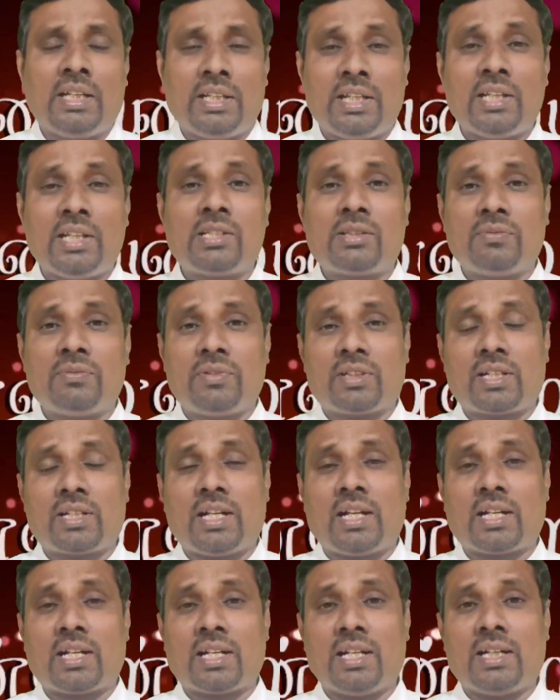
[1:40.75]

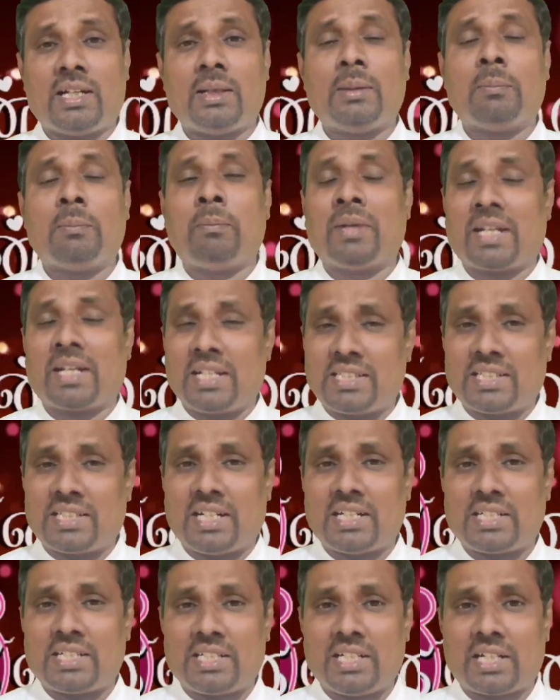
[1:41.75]
இயேசுவுக்காக
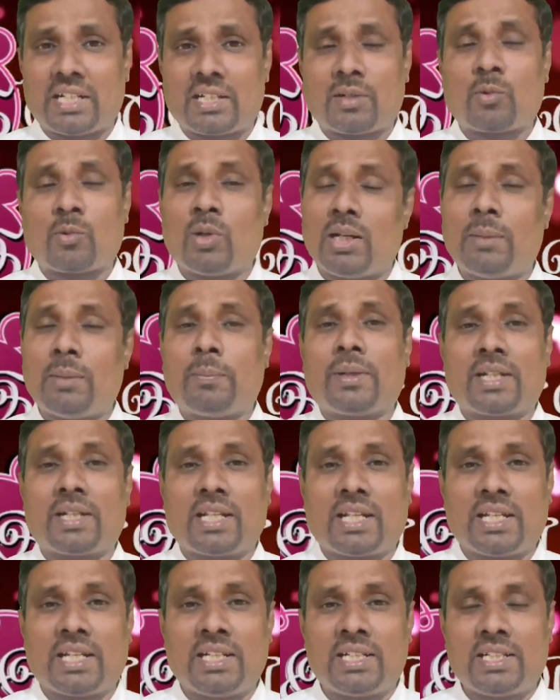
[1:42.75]
மறைசாட்சியாக
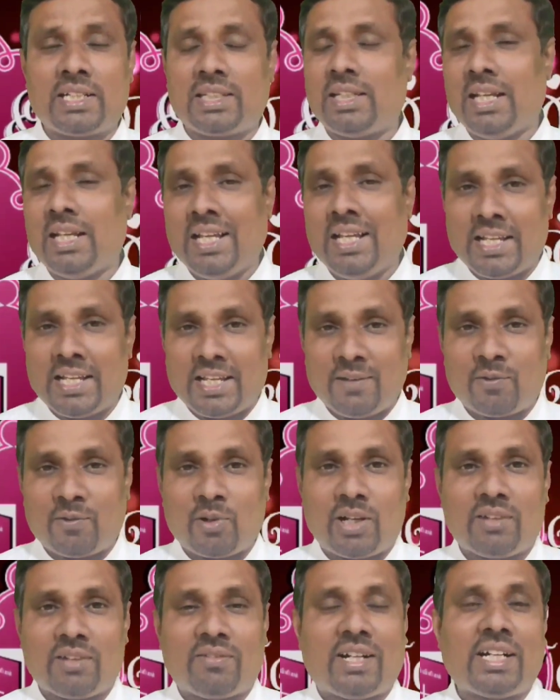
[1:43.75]
கொல்லப்பட்டார் என்று
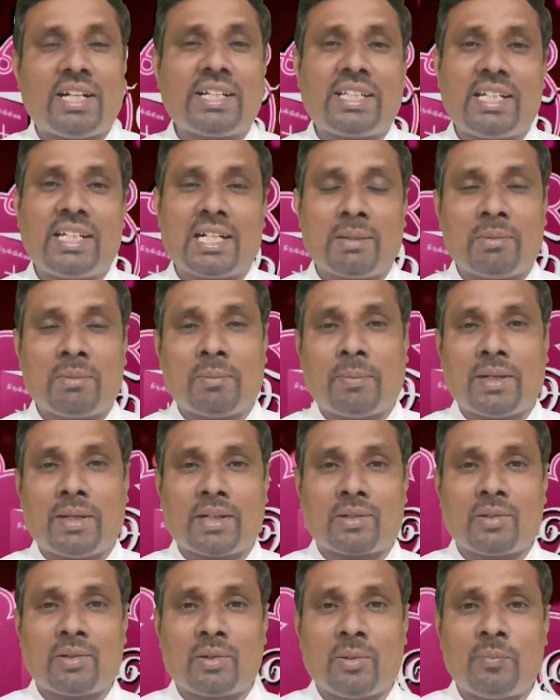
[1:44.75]
இவருடைய வாழ்க்கையில் நம்ம
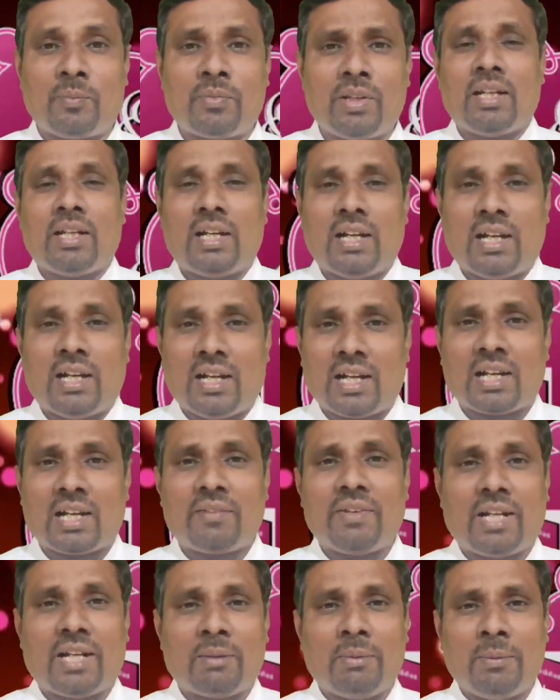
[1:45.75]
பார்க்கிறோம்
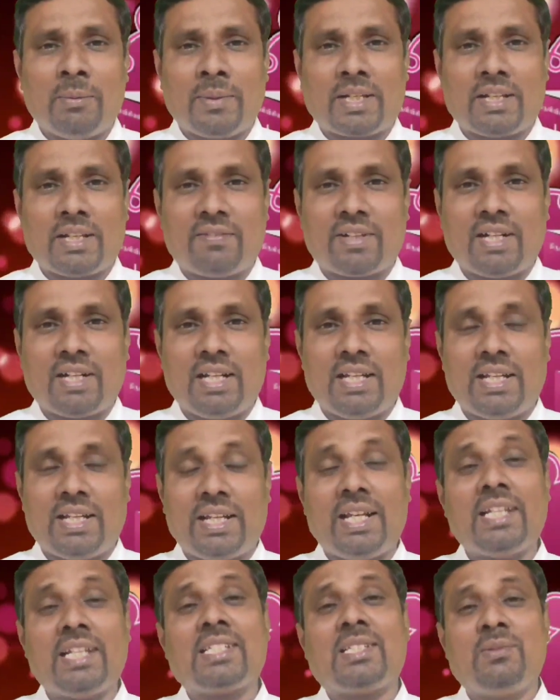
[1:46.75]
ஆகவே அன்புமிக்கவர்களே
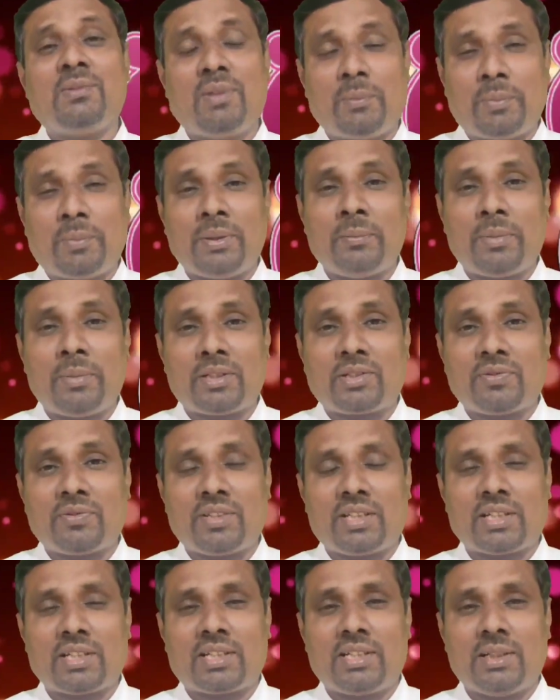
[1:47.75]
இயேசுவை
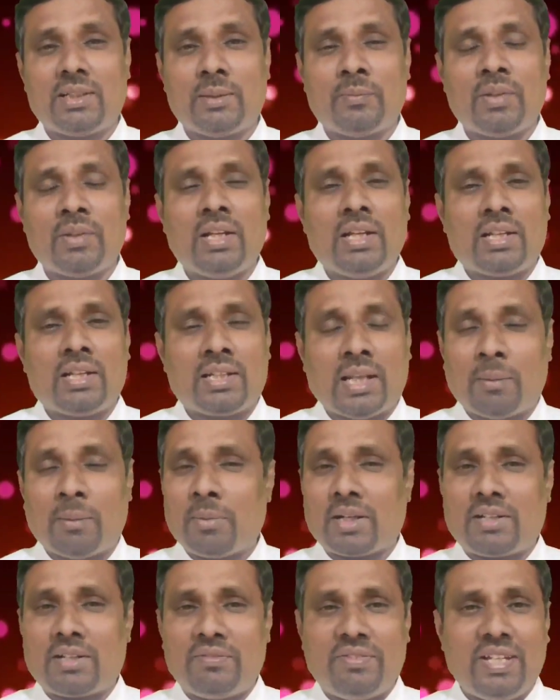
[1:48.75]
பின்பற்றுவதற்கு
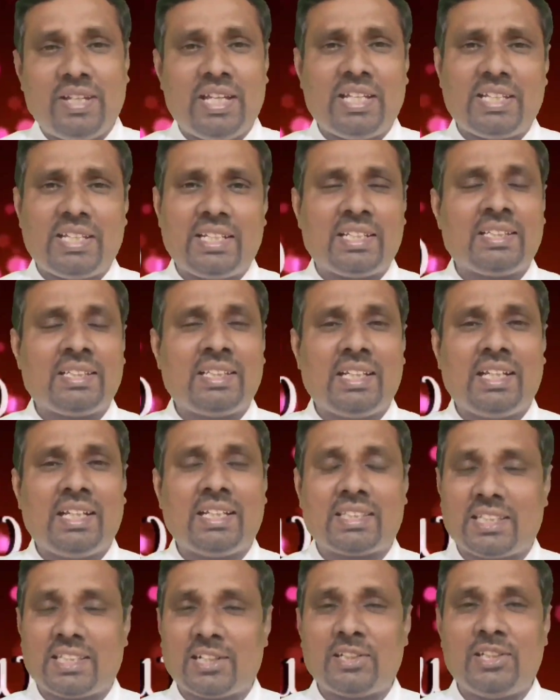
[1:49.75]
நமக்கு வேறு எந்த
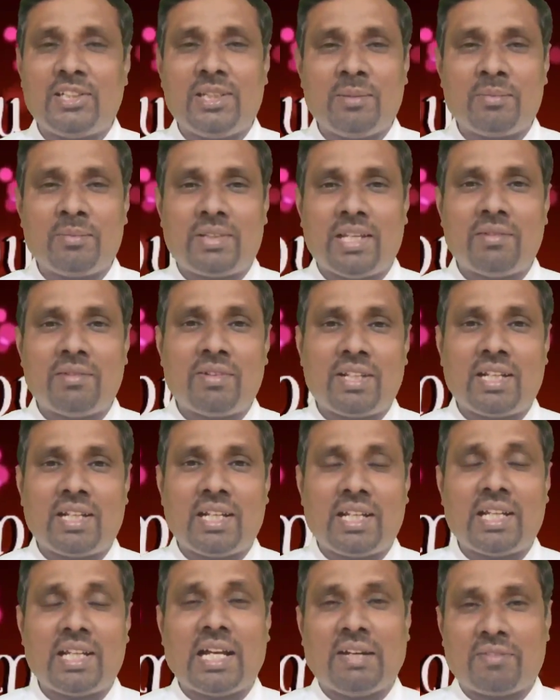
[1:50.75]
தகுதியும்
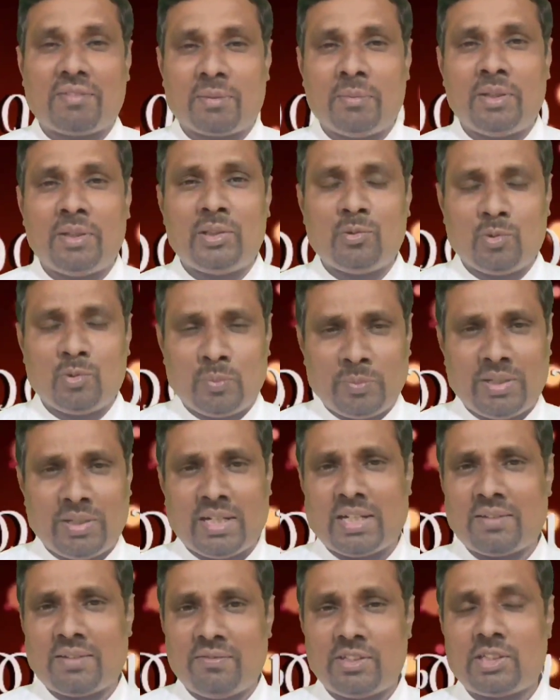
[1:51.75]
தேவையில்லை அவர் மீது
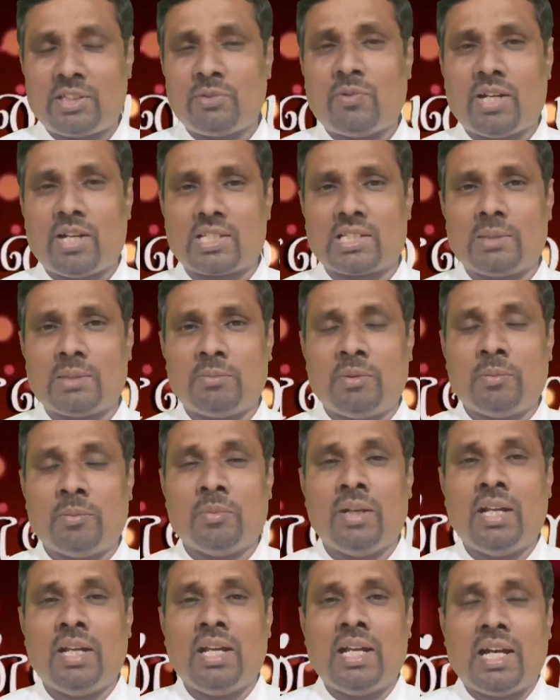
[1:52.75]
உண்மையான விசுவாசமும்
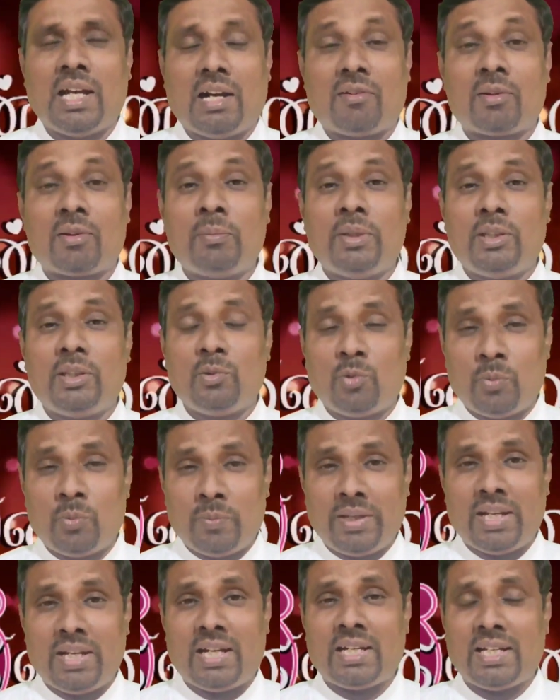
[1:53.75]
அவர் மீது
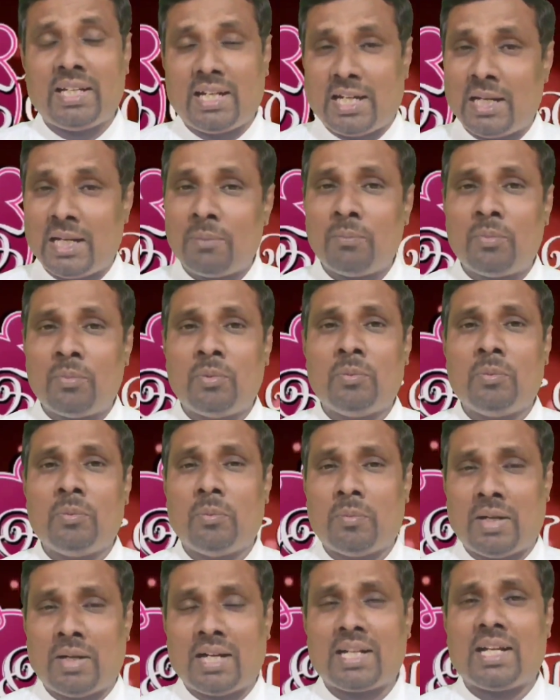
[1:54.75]
உண்மையான அன்பும்
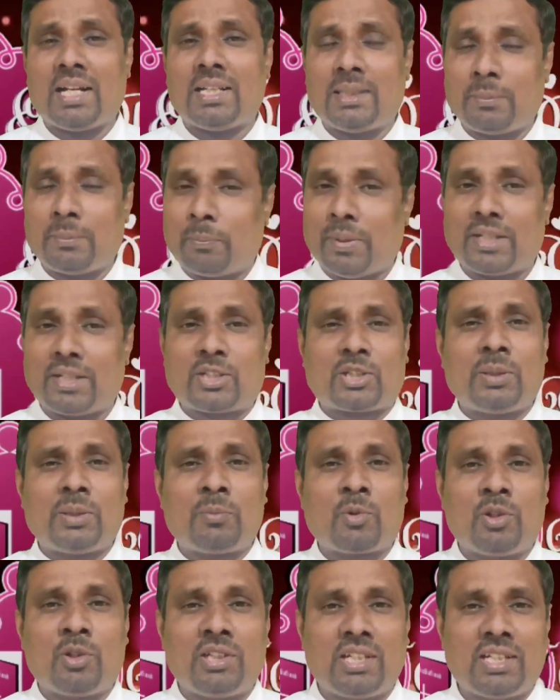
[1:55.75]
மாறாத
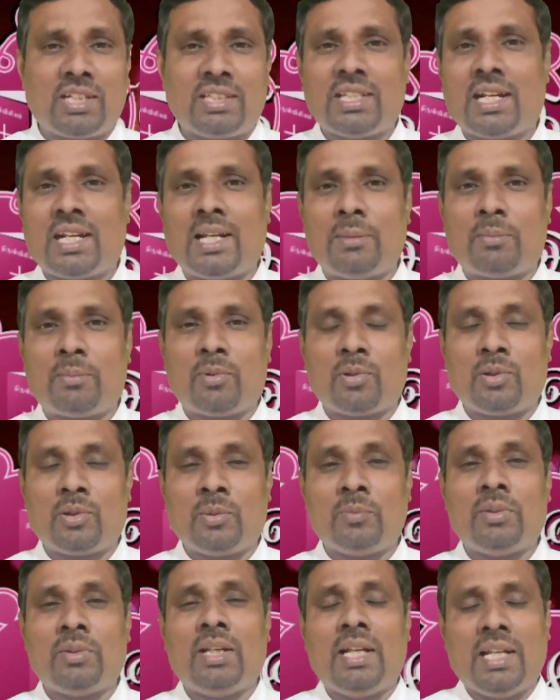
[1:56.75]
பற்றும் கொண்டிருந்தாலே போதும்